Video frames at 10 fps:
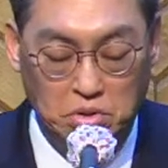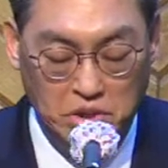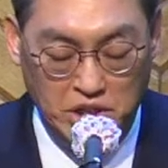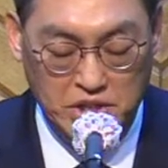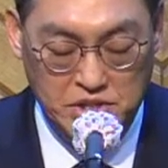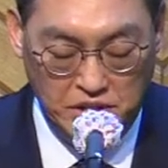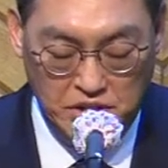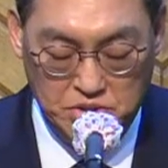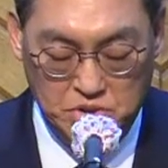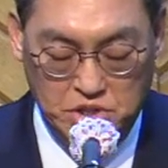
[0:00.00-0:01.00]
우리에게 새날
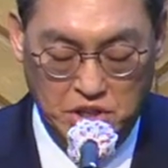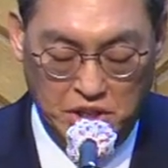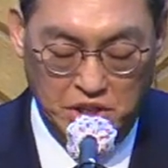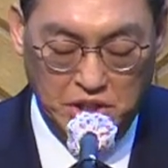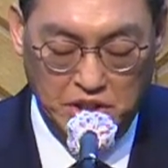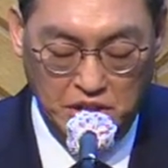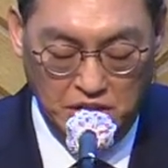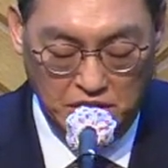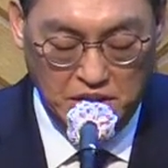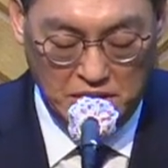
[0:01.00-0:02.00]
주신
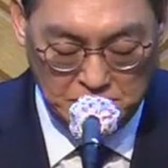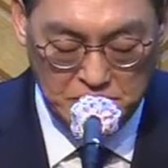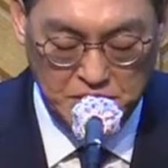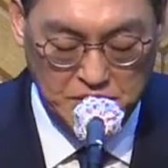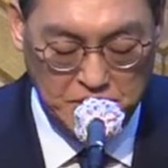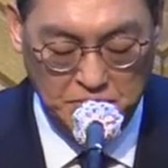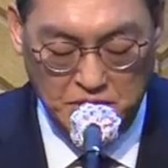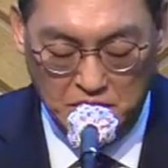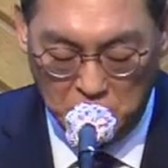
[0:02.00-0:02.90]
하나님께 감사드립니다.